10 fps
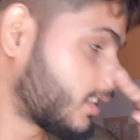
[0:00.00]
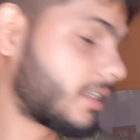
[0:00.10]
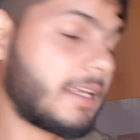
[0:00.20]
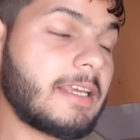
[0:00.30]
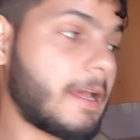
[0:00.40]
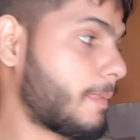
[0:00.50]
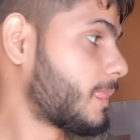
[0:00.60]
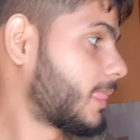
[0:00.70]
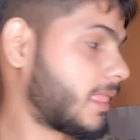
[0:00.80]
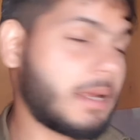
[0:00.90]
सही है
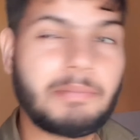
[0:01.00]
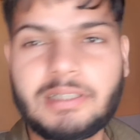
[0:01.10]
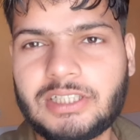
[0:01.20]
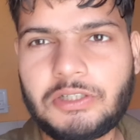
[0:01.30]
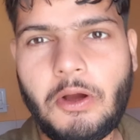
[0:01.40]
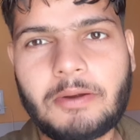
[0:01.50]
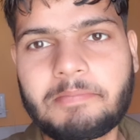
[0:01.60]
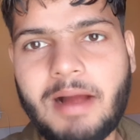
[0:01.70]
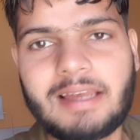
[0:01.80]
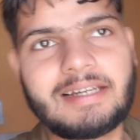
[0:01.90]
मतलब स्टॉक
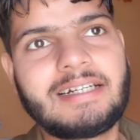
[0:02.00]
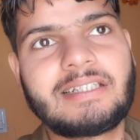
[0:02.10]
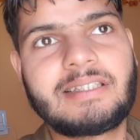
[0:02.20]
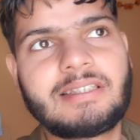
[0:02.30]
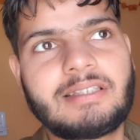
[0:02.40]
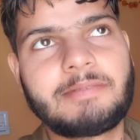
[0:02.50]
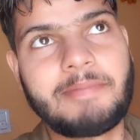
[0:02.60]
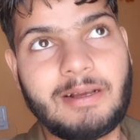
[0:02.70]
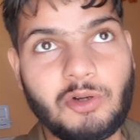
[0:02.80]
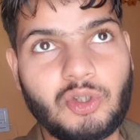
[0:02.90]
मार्केट्स
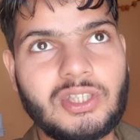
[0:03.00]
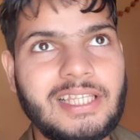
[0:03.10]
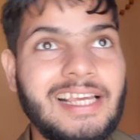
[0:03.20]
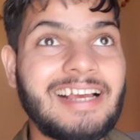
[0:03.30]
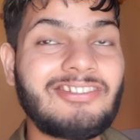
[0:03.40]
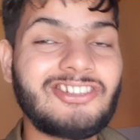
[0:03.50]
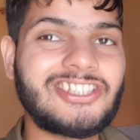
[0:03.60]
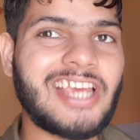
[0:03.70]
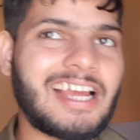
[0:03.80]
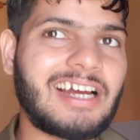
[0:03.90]
में घुसते हैं और
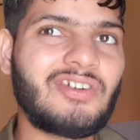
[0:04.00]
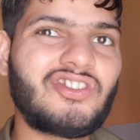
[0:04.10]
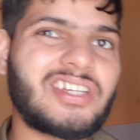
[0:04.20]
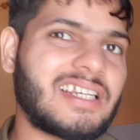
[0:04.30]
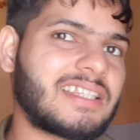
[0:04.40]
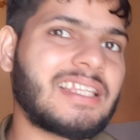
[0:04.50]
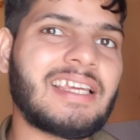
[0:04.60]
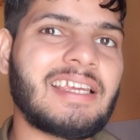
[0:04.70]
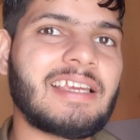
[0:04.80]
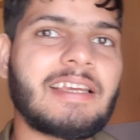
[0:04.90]
चेकआउट करते
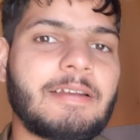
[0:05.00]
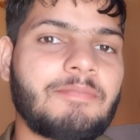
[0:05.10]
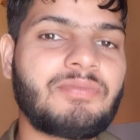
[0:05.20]
हैं